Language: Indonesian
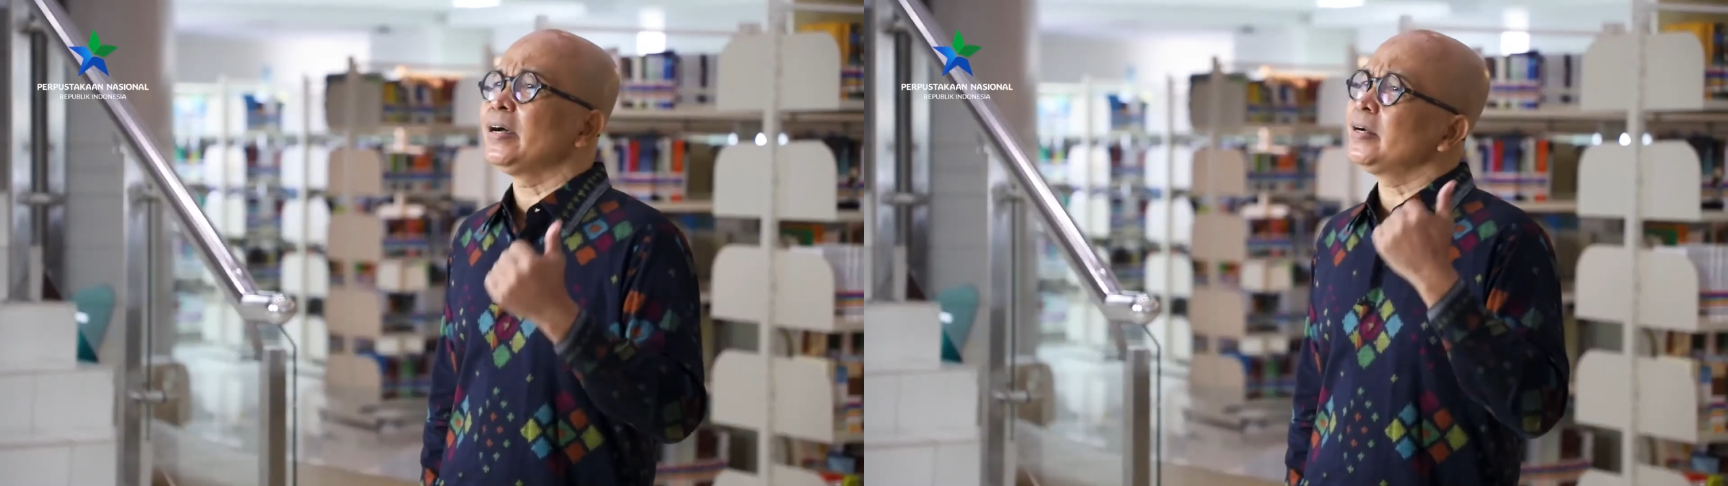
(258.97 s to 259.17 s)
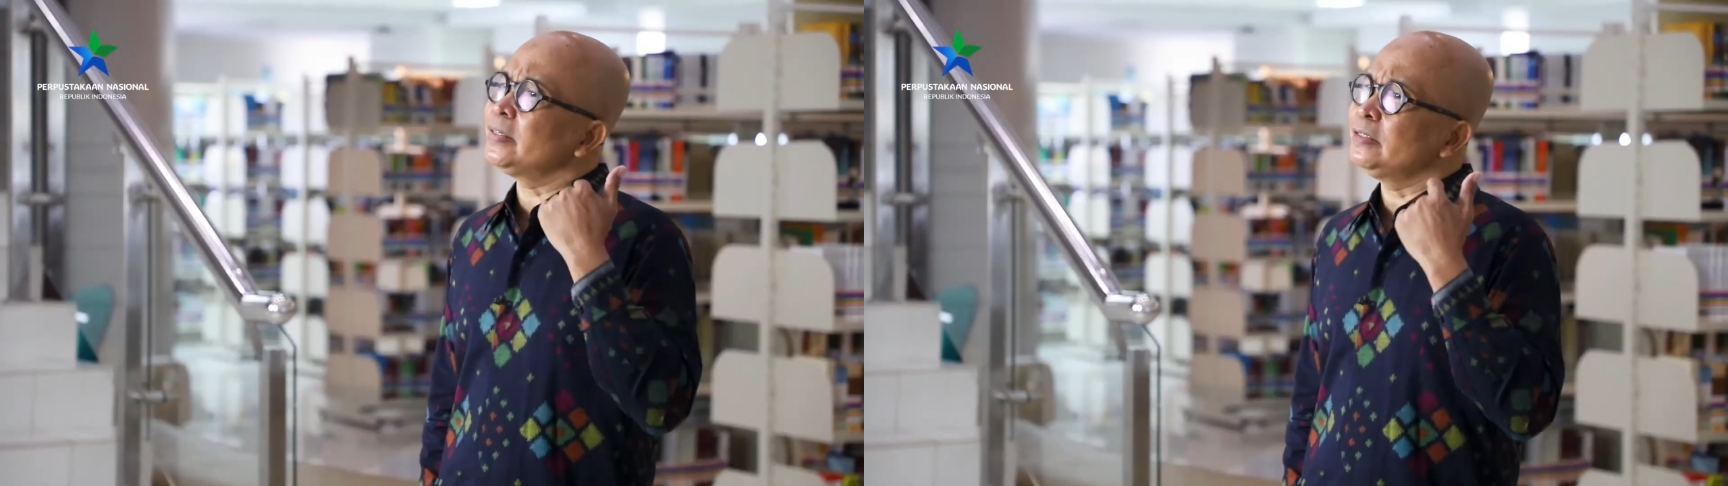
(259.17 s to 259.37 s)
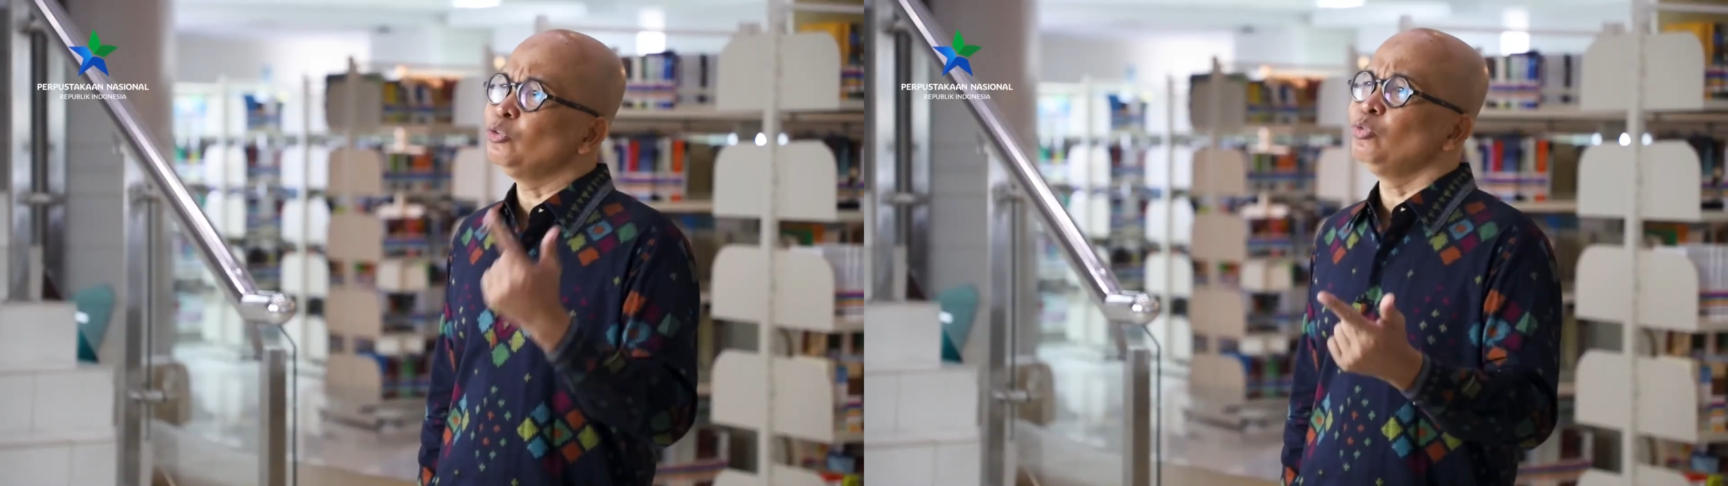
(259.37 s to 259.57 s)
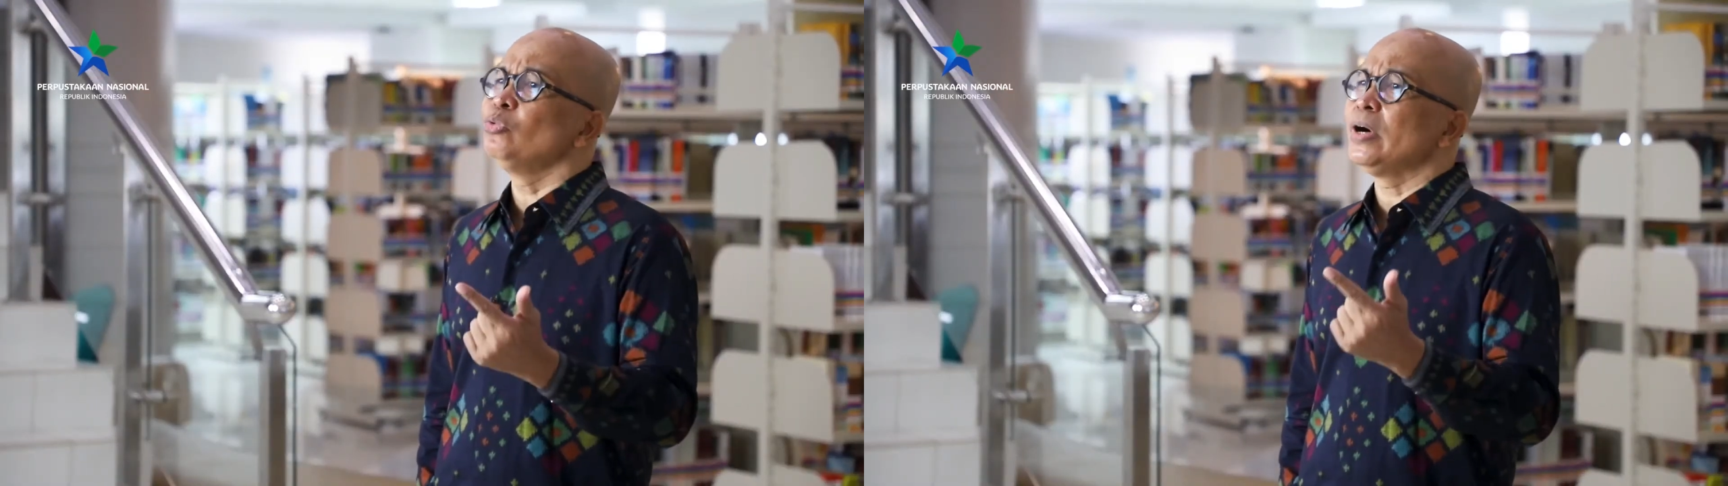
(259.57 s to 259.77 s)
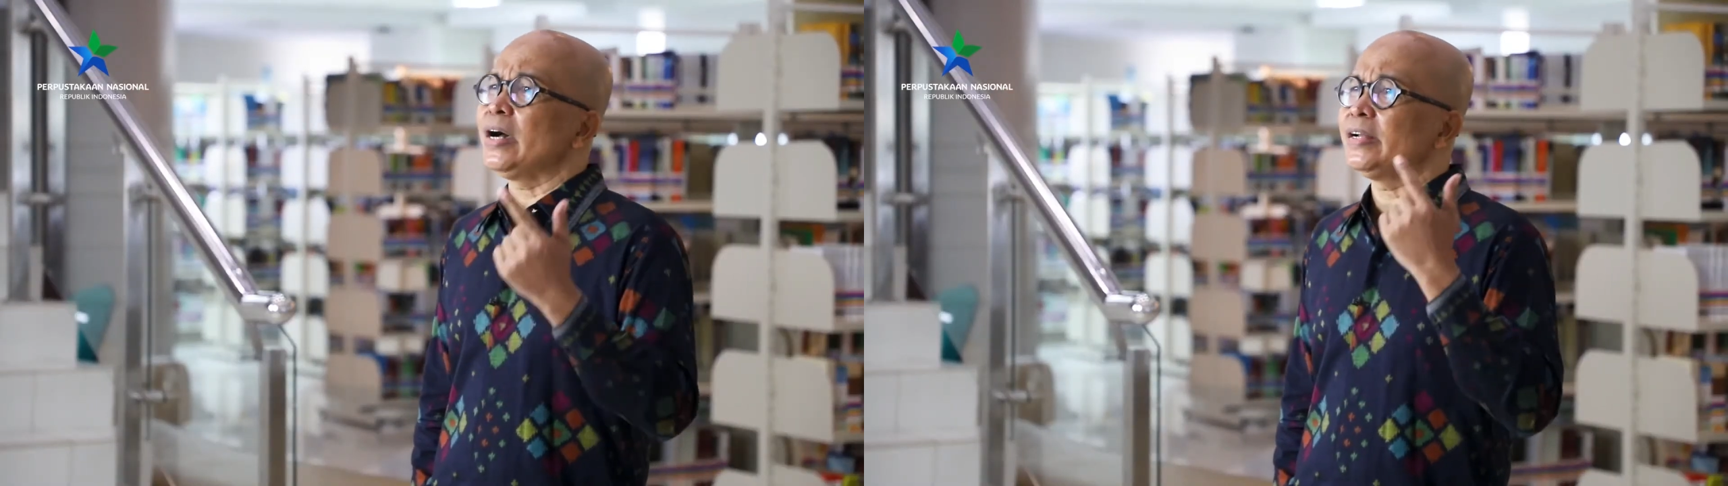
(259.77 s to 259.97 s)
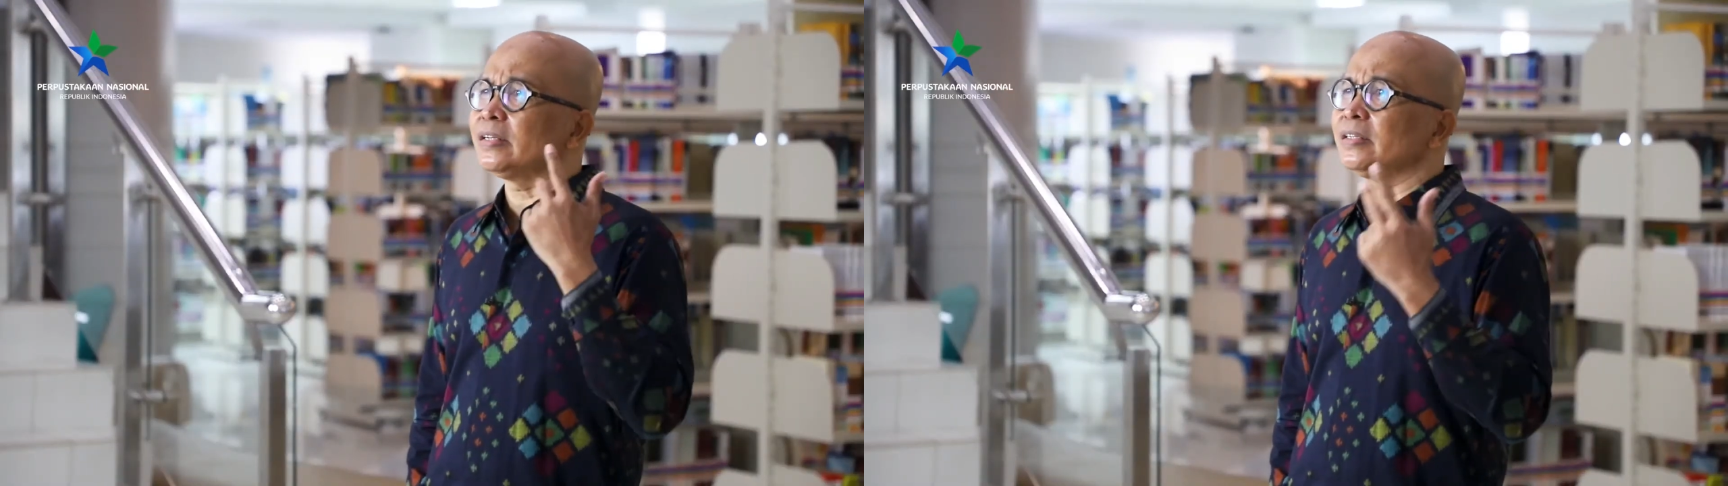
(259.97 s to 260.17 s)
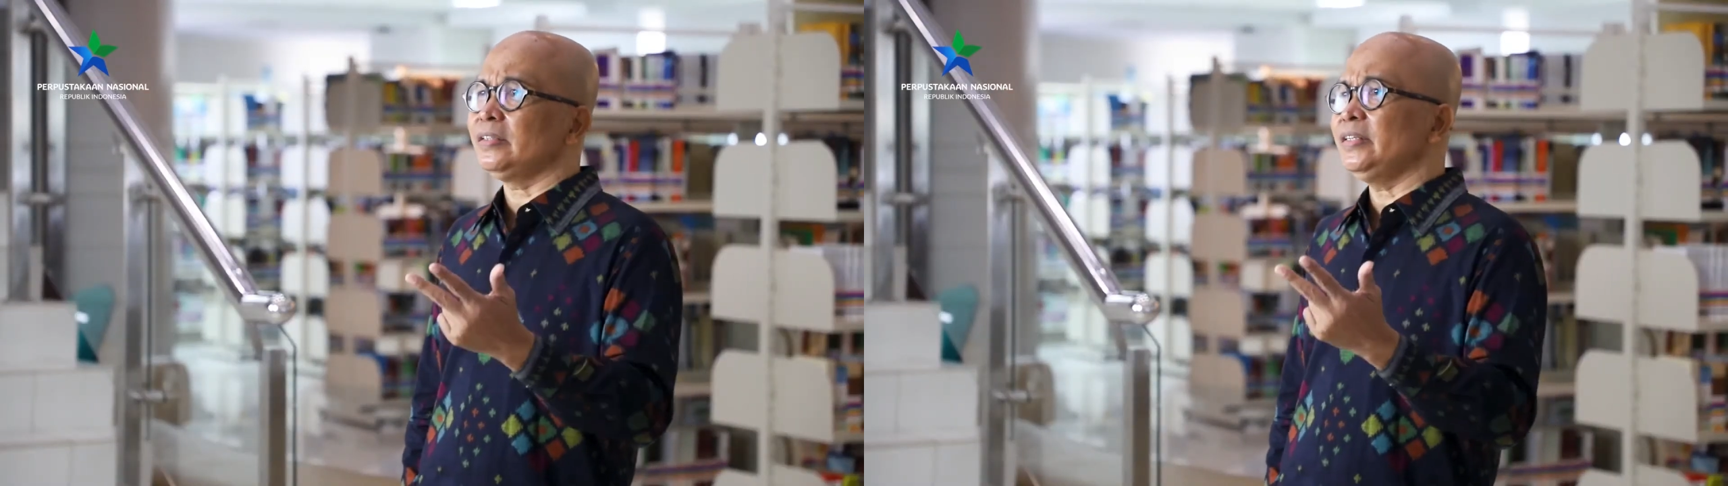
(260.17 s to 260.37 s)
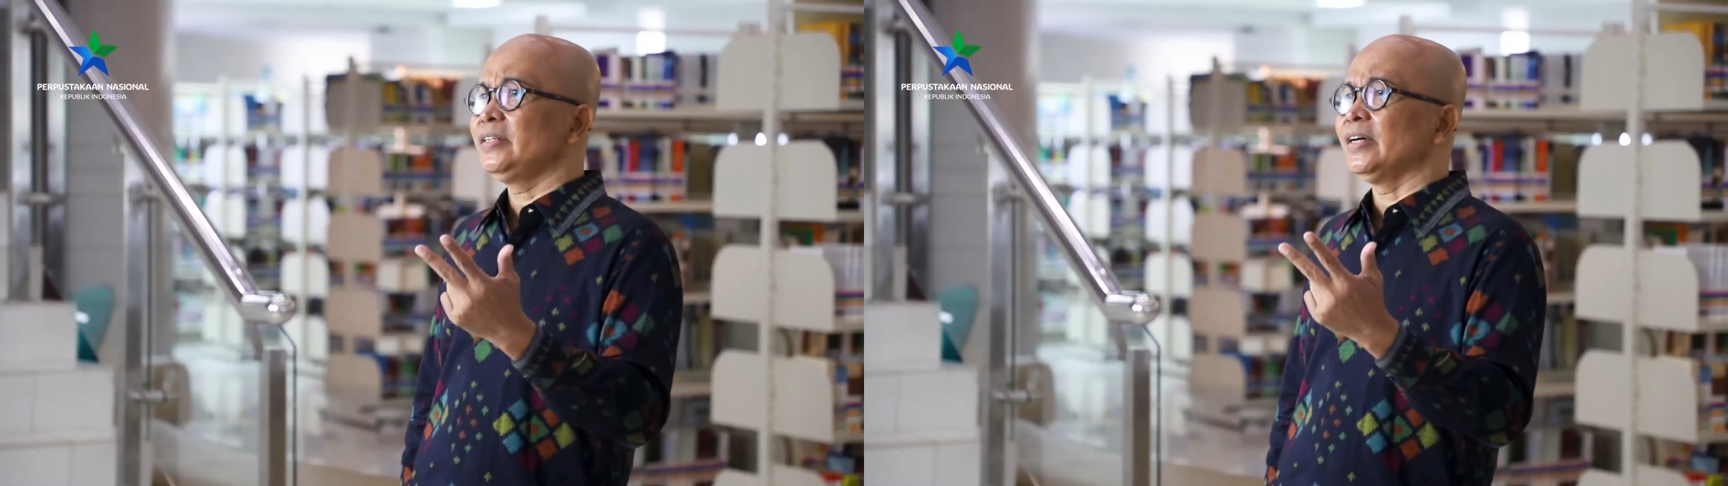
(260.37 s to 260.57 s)
kedua, dan
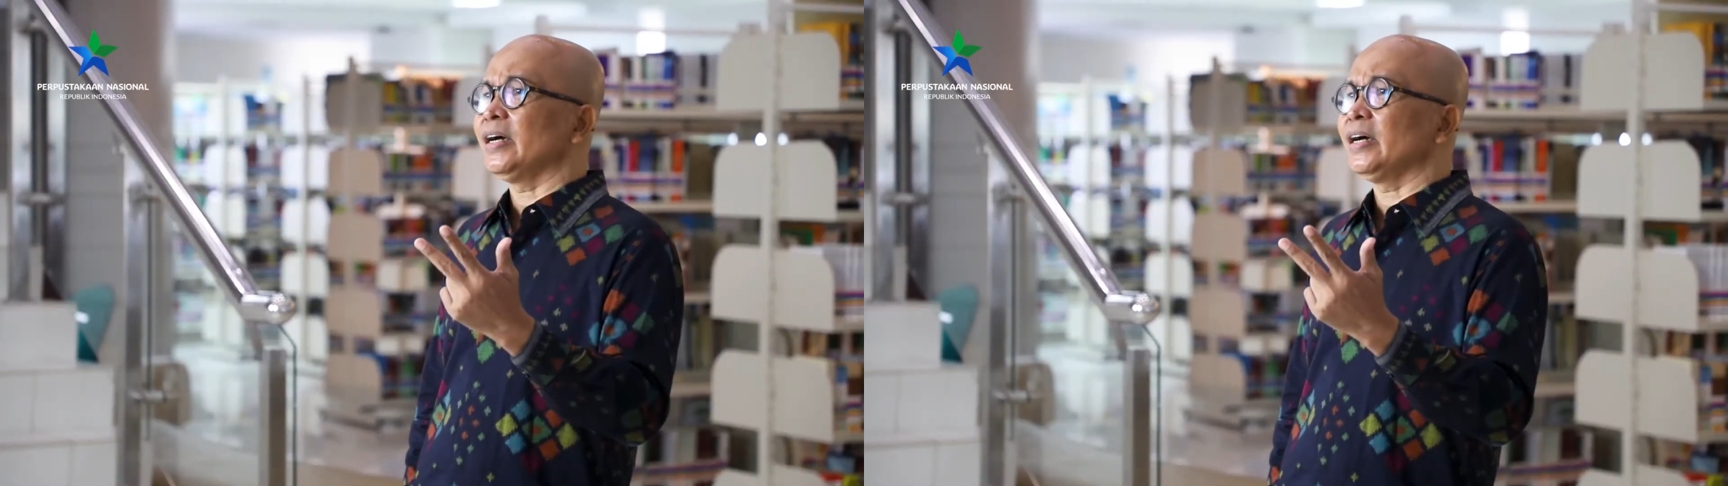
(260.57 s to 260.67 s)
ketiga